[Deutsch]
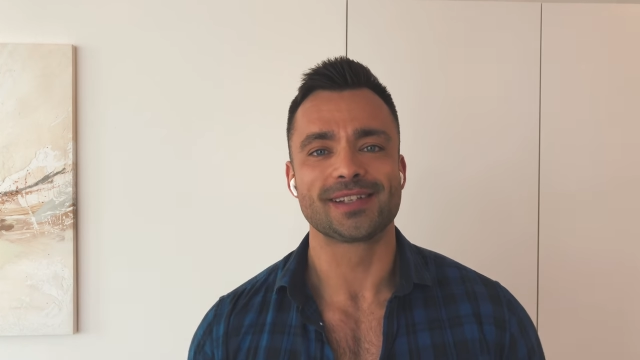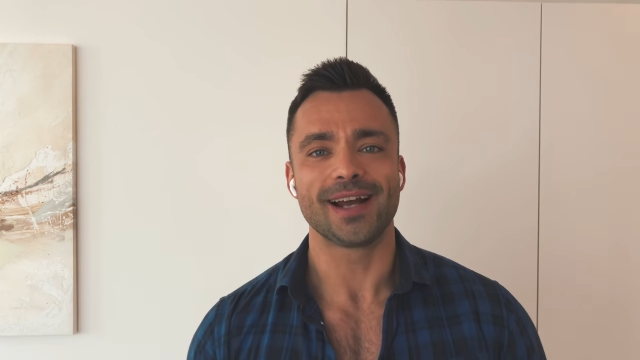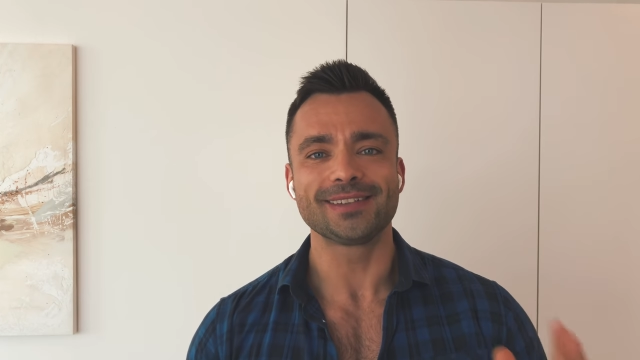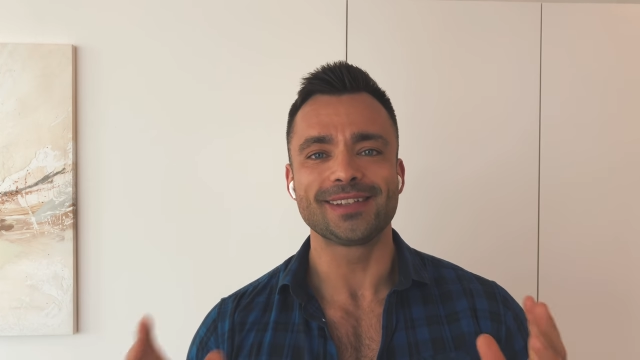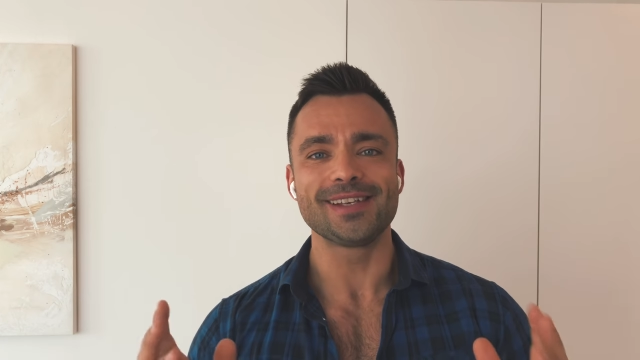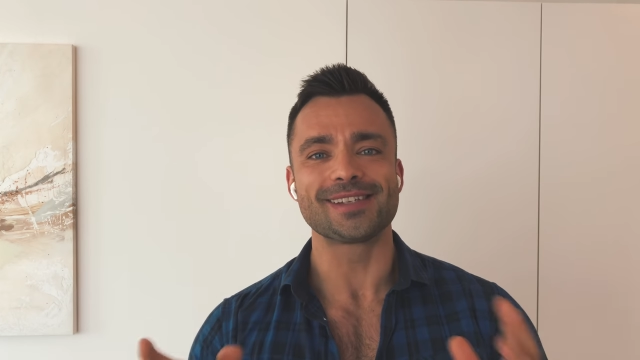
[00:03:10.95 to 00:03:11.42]
Das
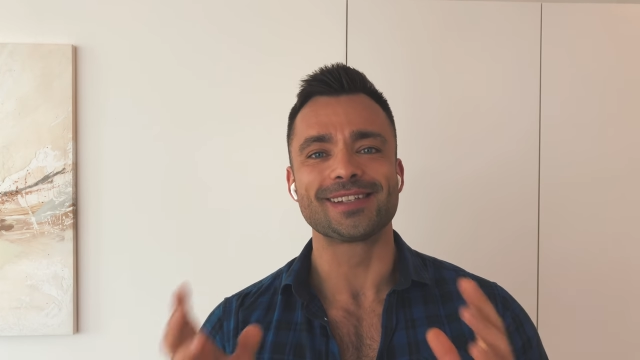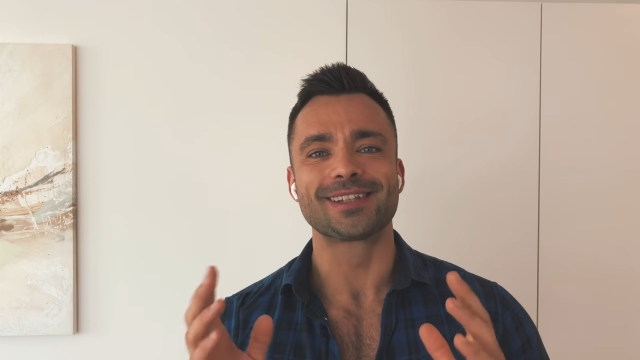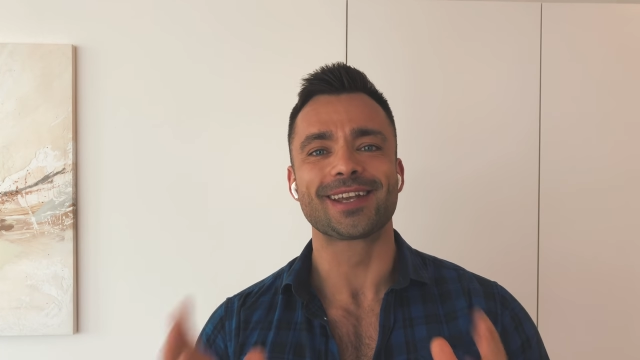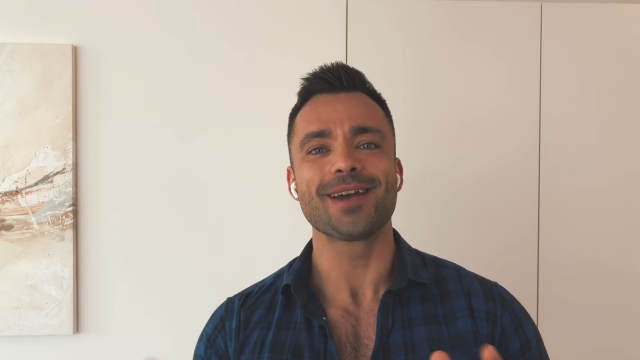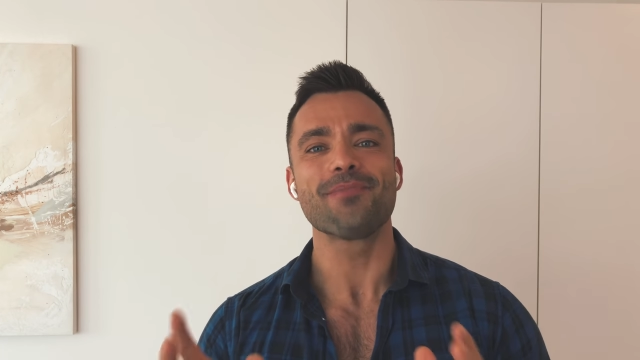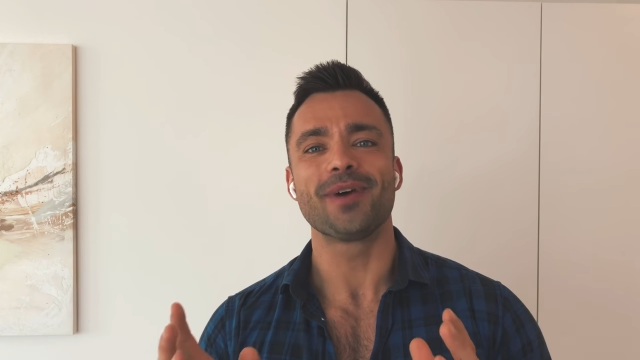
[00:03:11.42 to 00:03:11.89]
hat
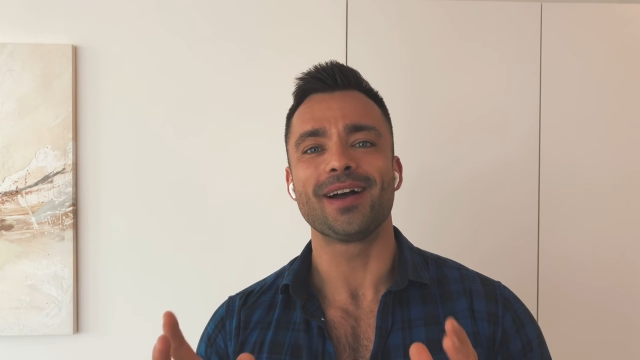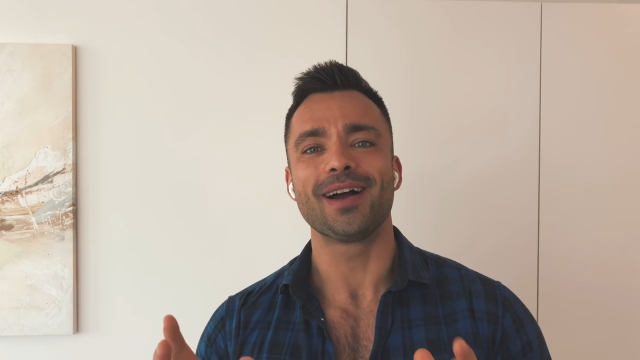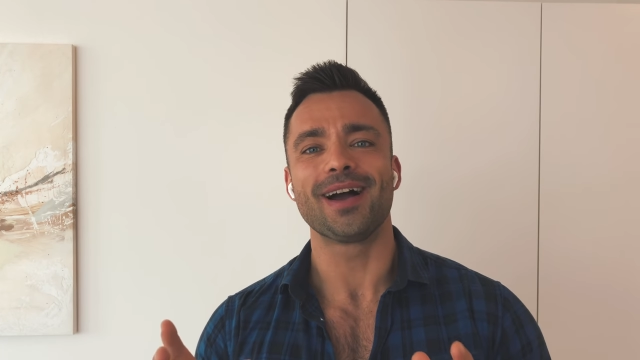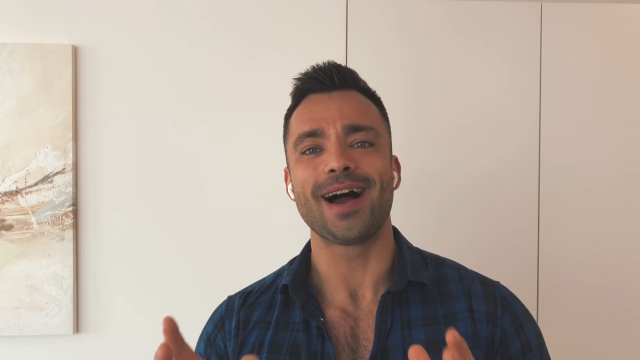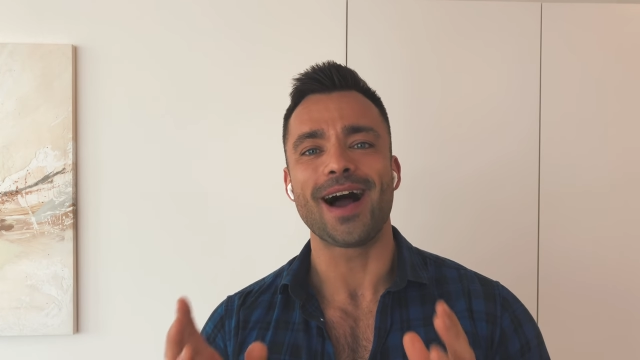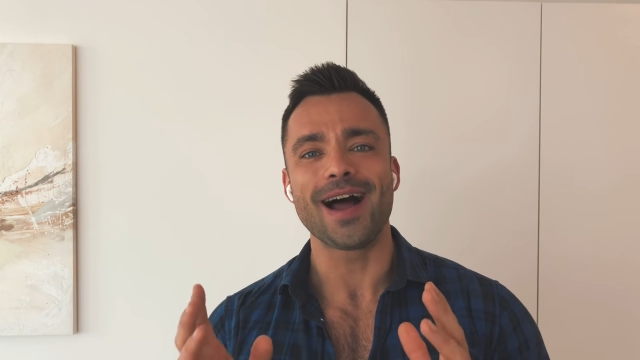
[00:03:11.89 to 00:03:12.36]
diesen Trip
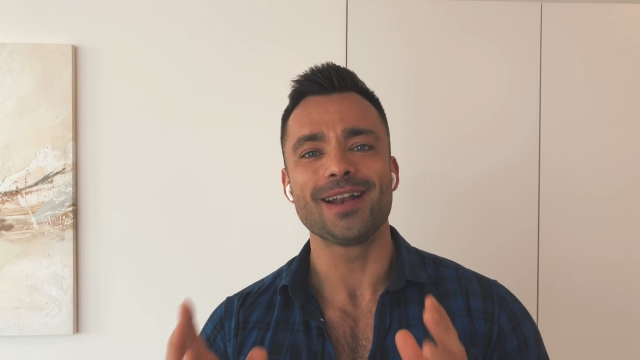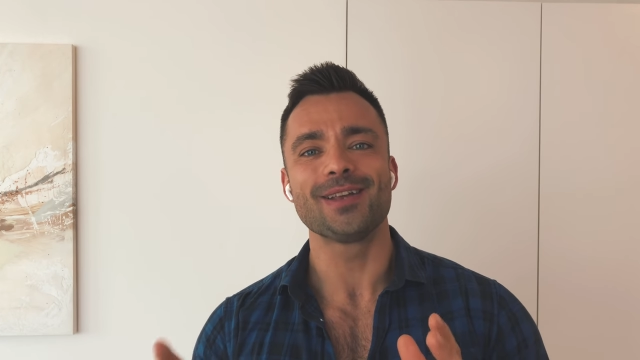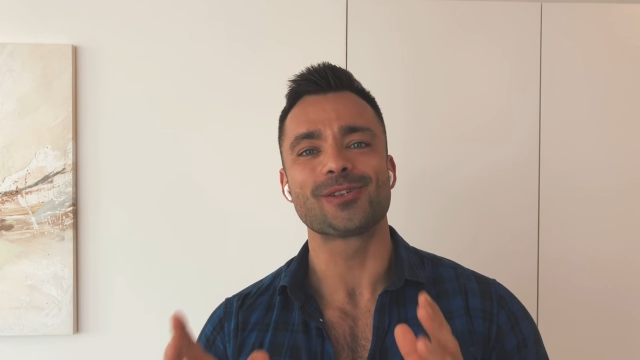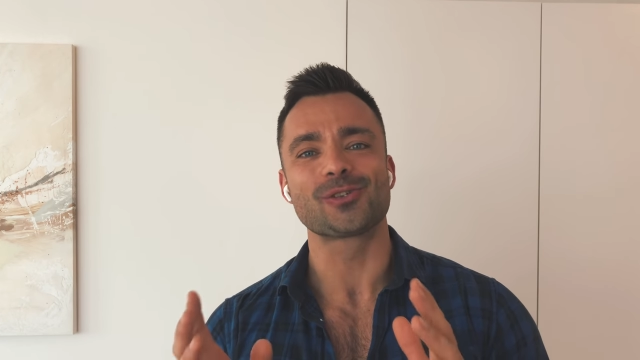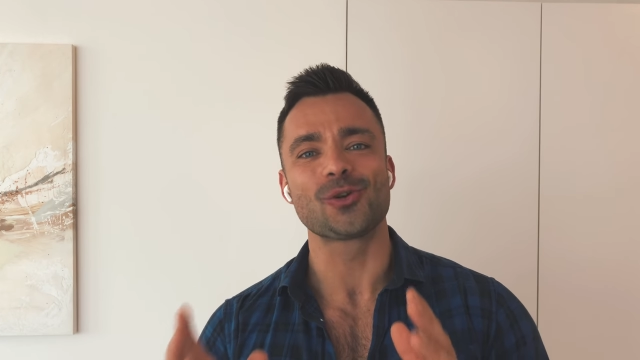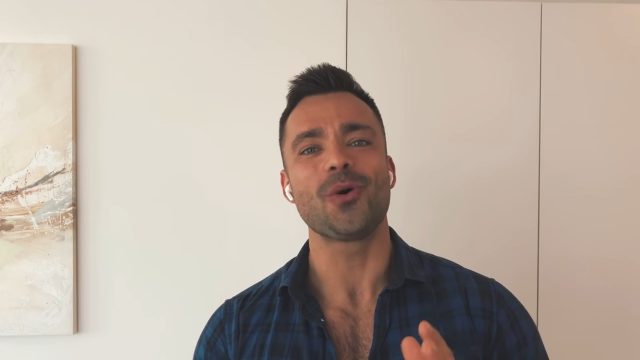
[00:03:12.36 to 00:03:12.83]

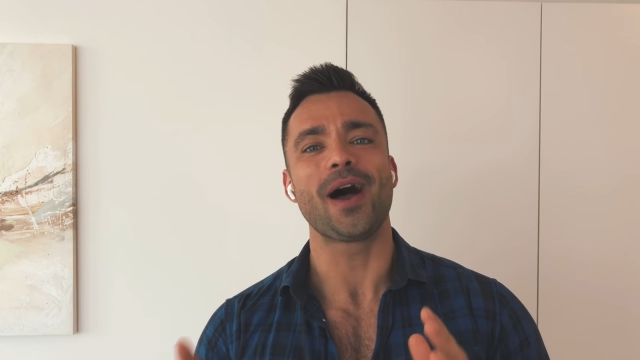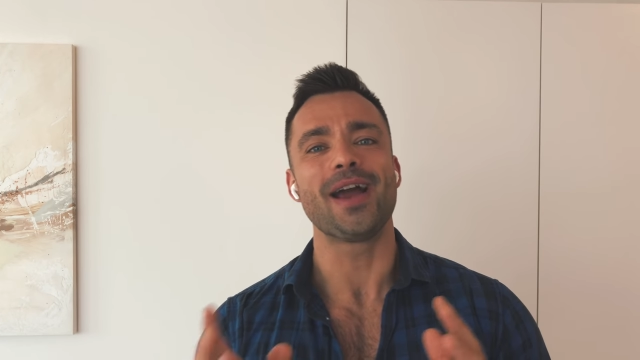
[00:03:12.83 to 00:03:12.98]
alles so